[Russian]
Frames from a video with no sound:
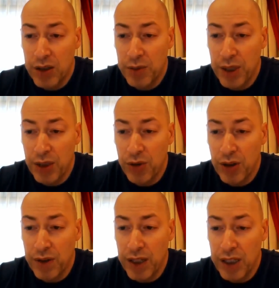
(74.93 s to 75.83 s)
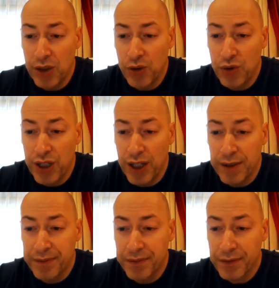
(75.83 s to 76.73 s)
Дмитрий, уговорите Дудя.